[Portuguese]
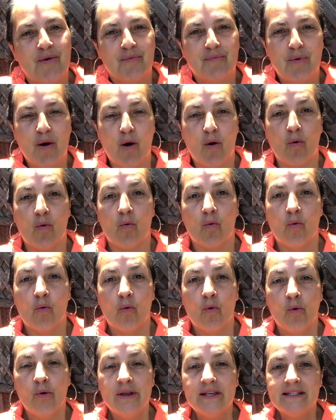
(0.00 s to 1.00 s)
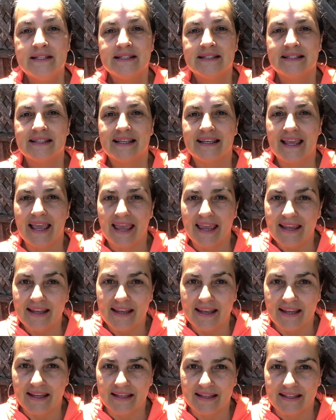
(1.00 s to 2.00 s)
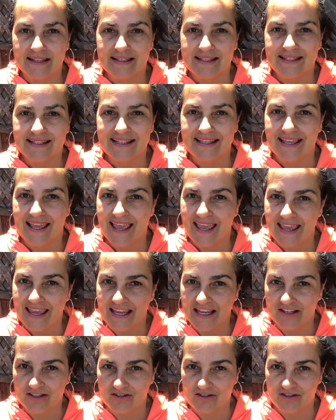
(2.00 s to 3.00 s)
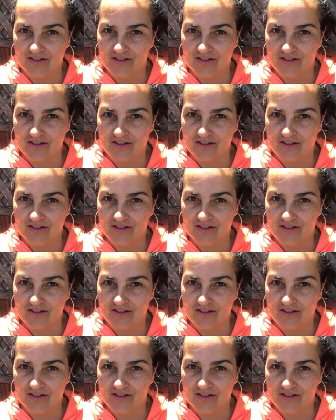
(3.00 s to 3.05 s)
Bom, o skating, skate,